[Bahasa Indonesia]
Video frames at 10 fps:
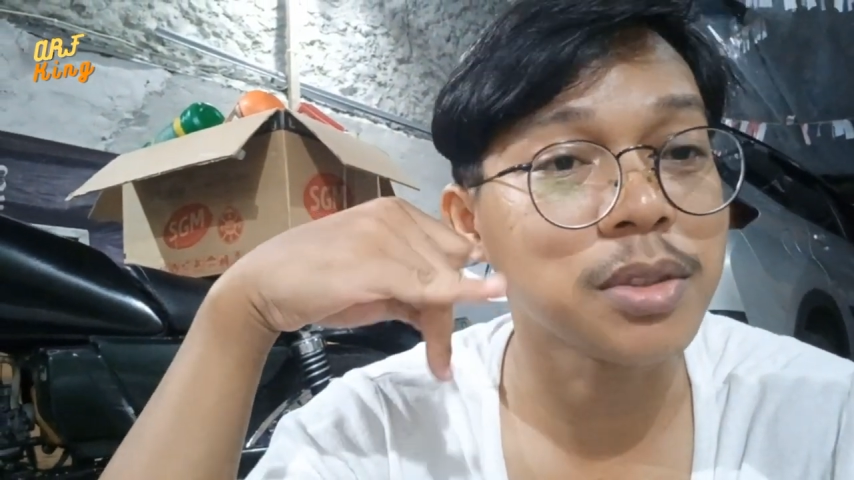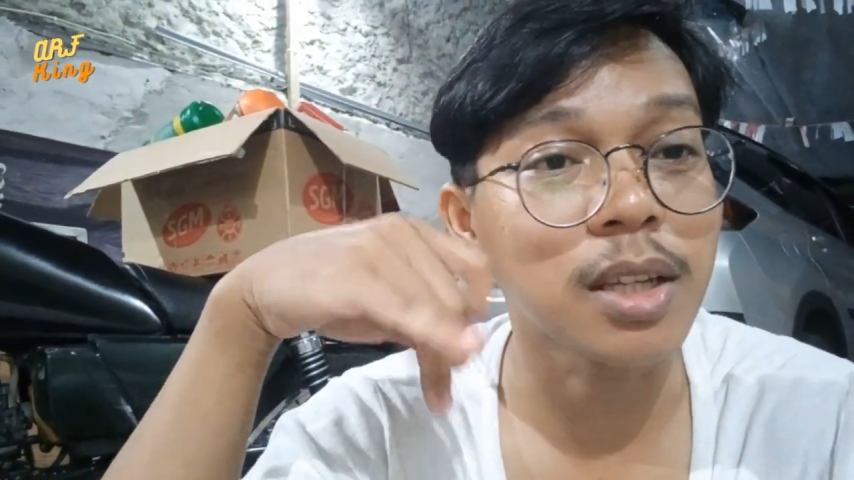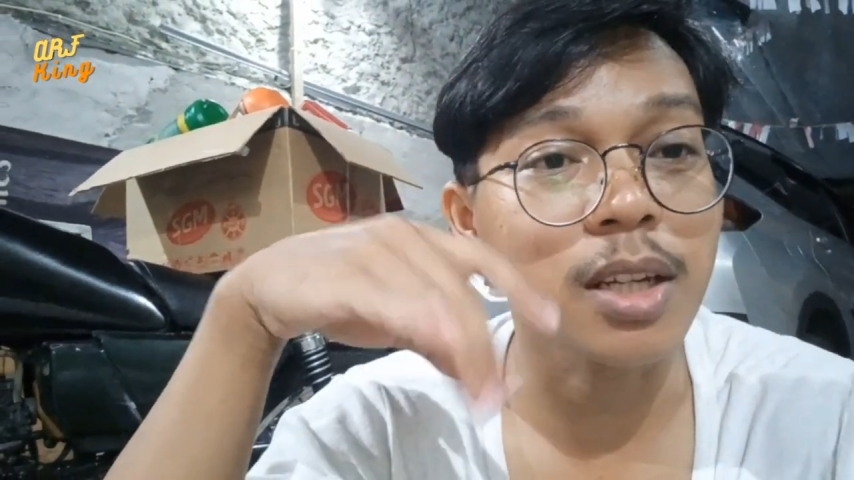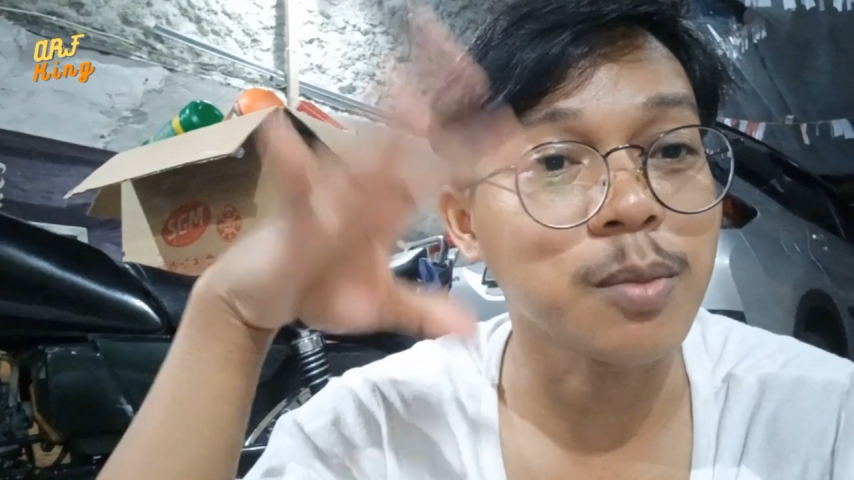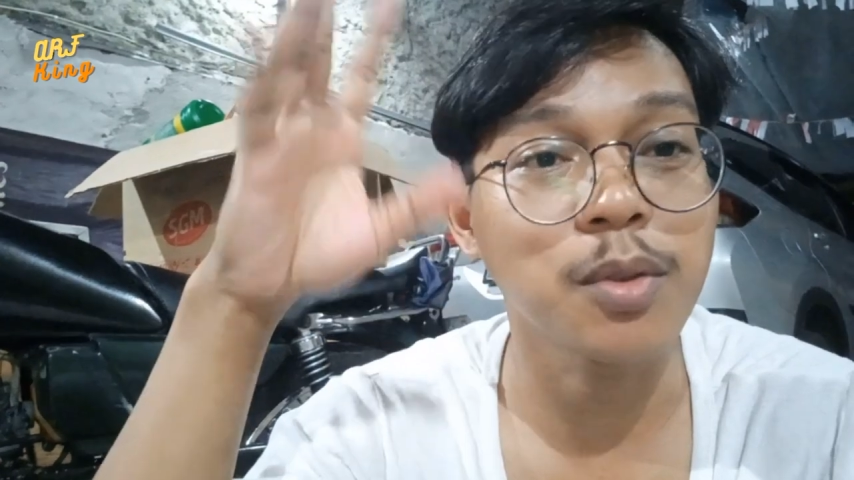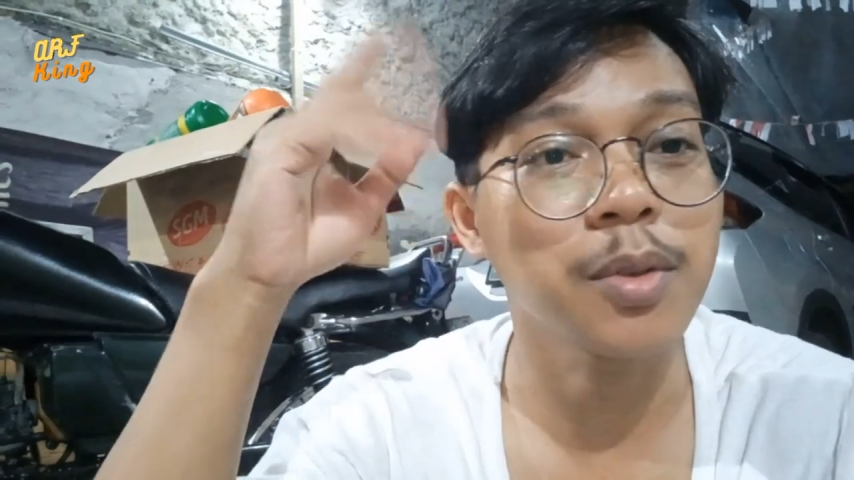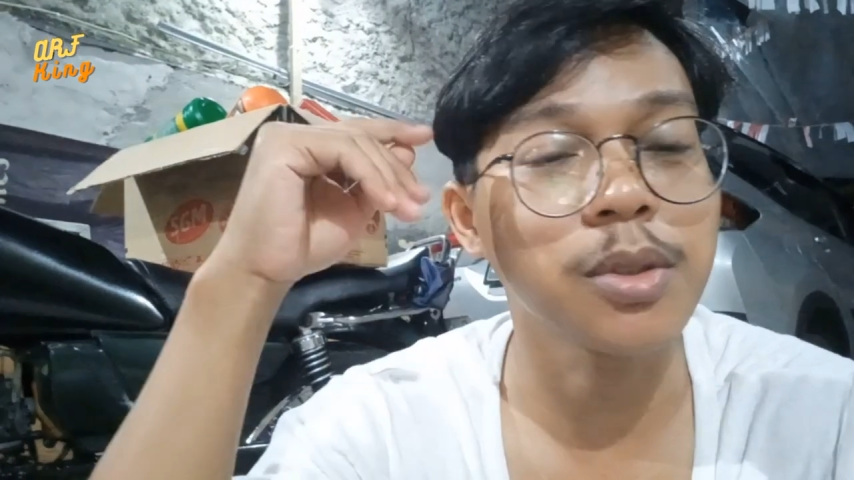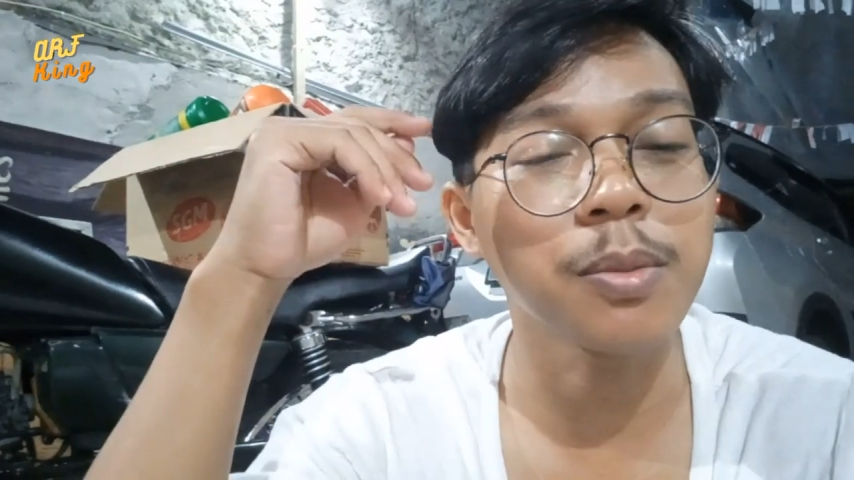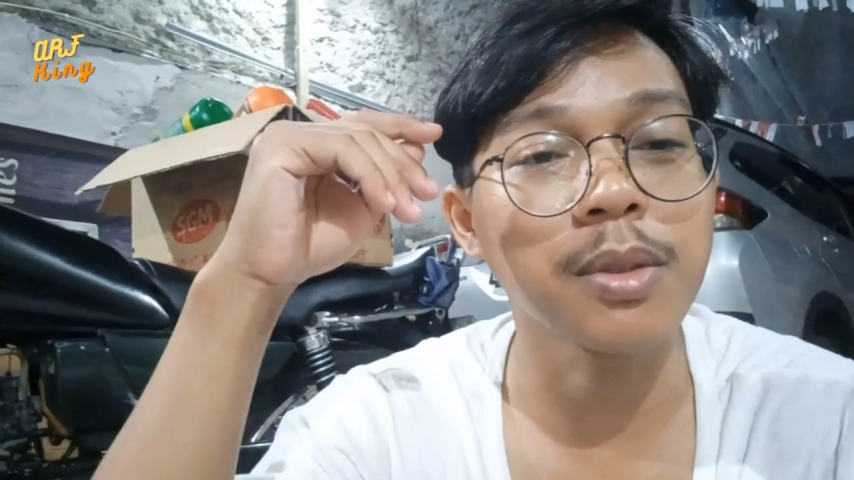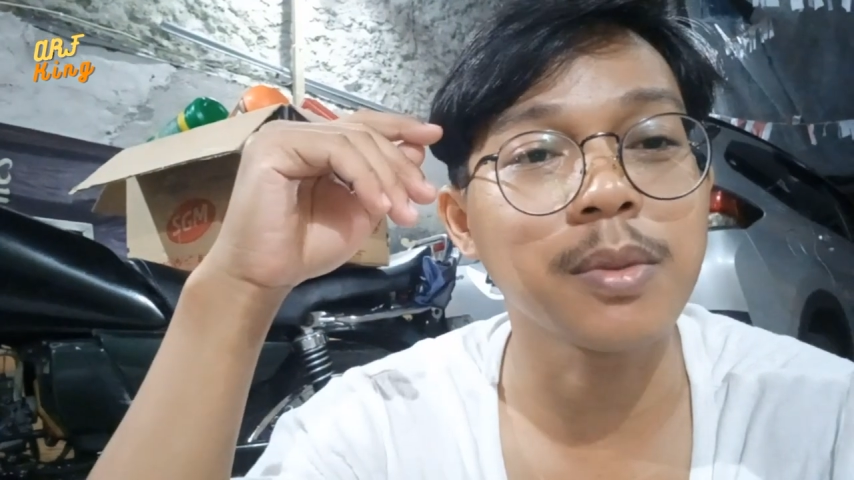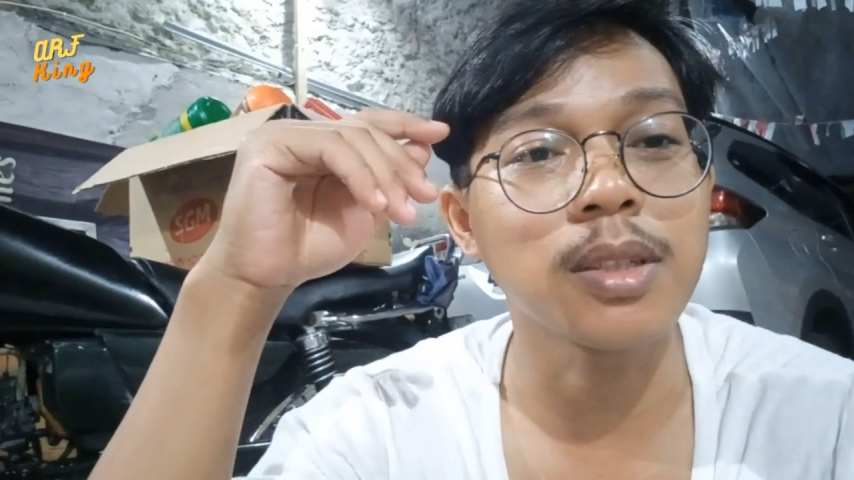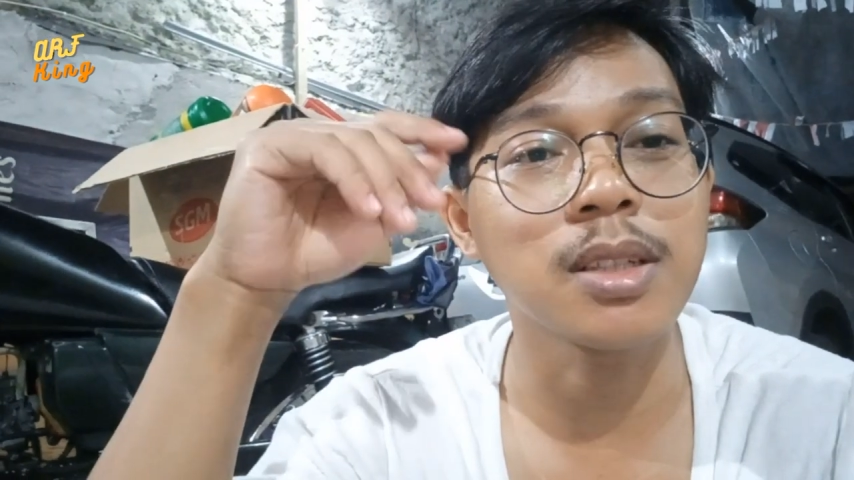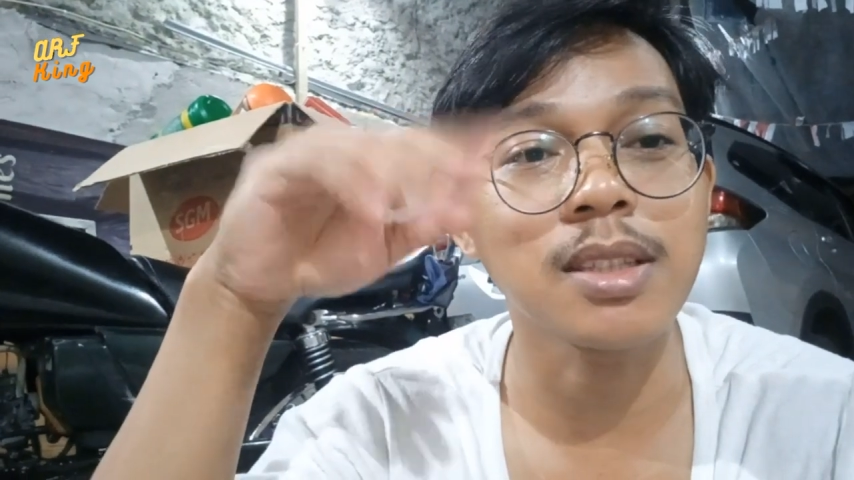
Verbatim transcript: jalan mulu teman-teman